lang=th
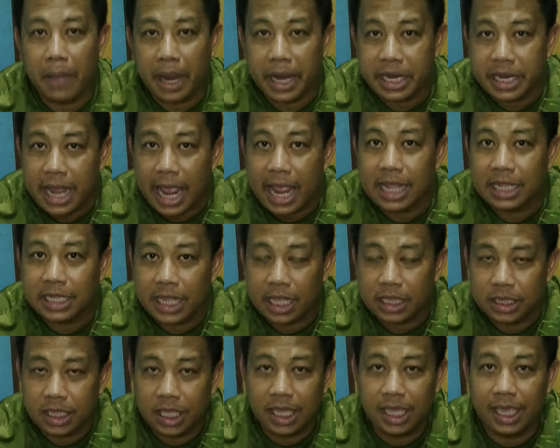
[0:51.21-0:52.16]
บันไดเศ
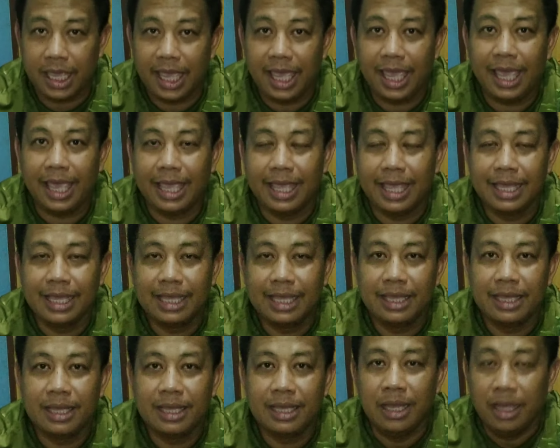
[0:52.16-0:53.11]
รษฐี
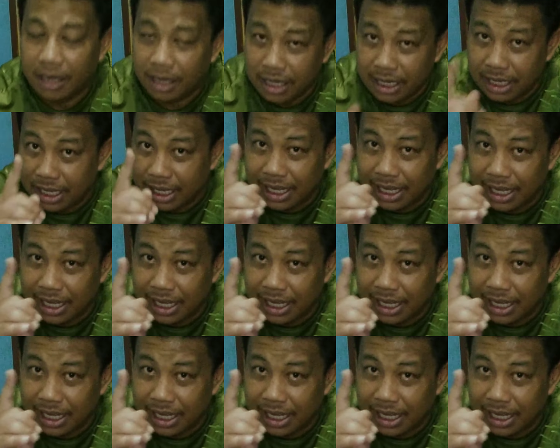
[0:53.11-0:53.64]
หรื